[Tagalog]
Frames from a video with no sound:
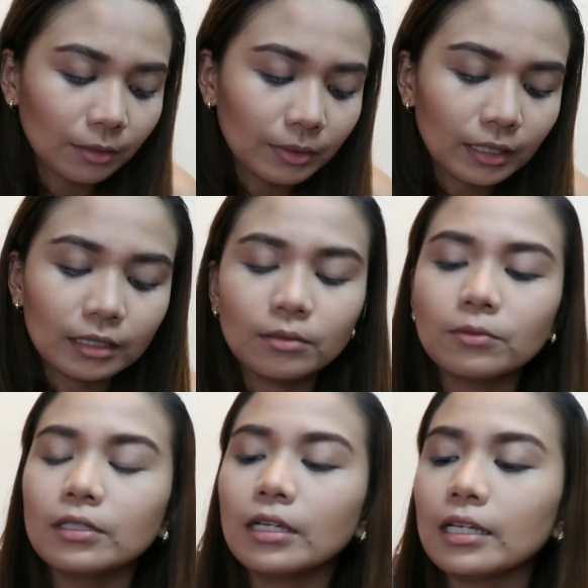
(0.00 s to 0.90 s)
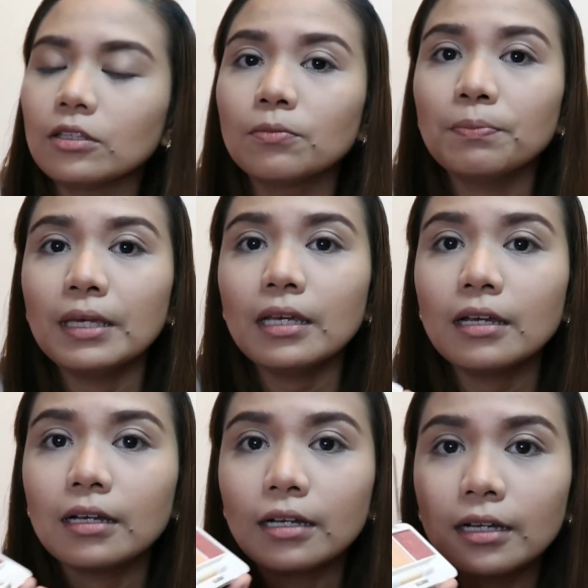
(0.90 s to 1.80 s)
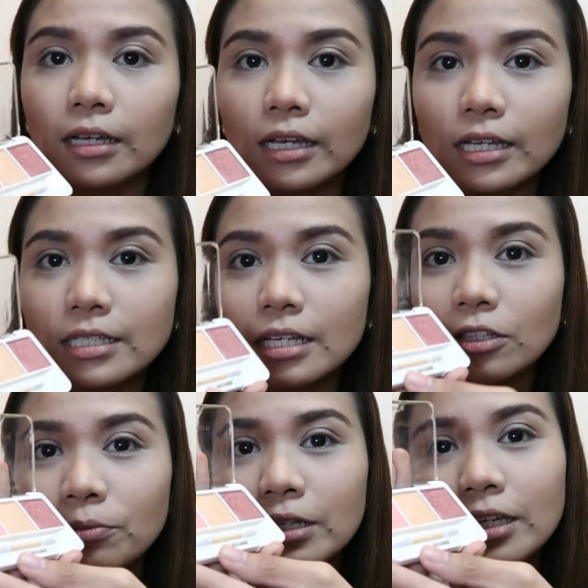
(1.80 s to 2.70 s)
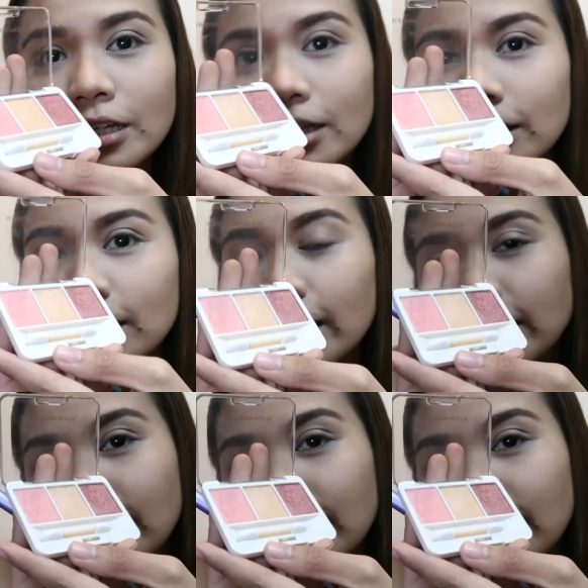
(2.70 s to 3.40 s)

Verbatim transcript: eh, ang gamit natin muna itong pink. Kasi ito, binigyan ka na ng